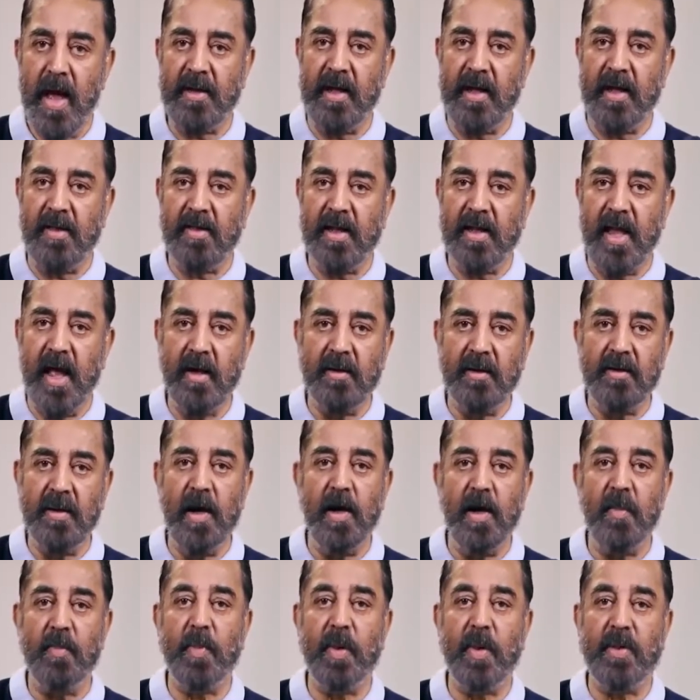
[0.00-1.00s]
அதை
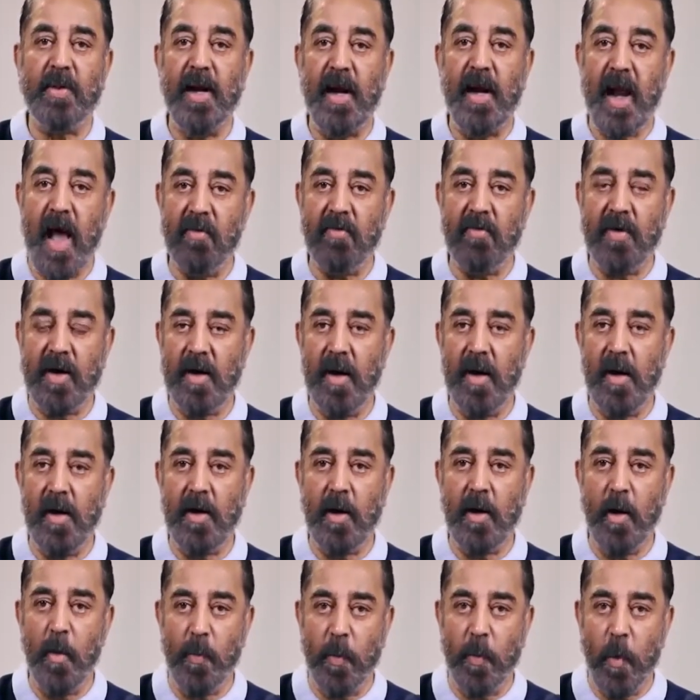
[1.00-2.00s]
தேர்ந்தெடுப்பதில்
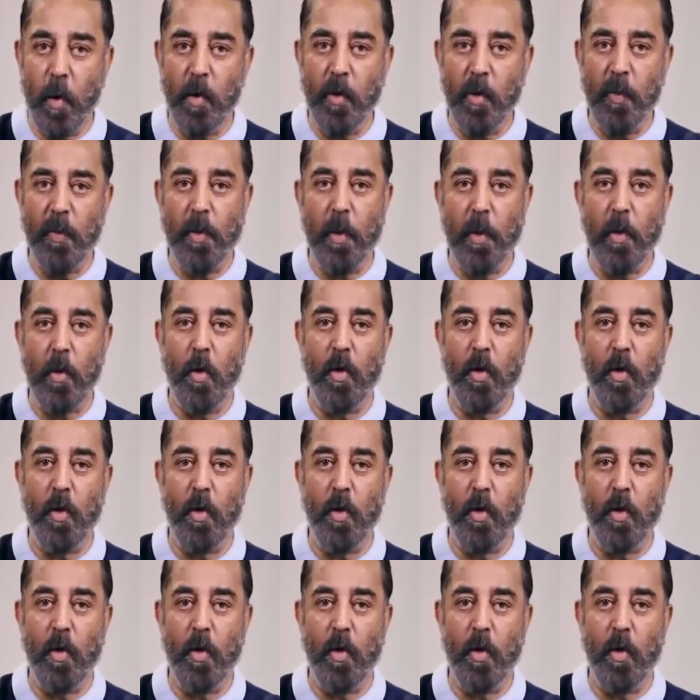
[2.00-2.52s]
அவர்களுக்கு பொறுப்பு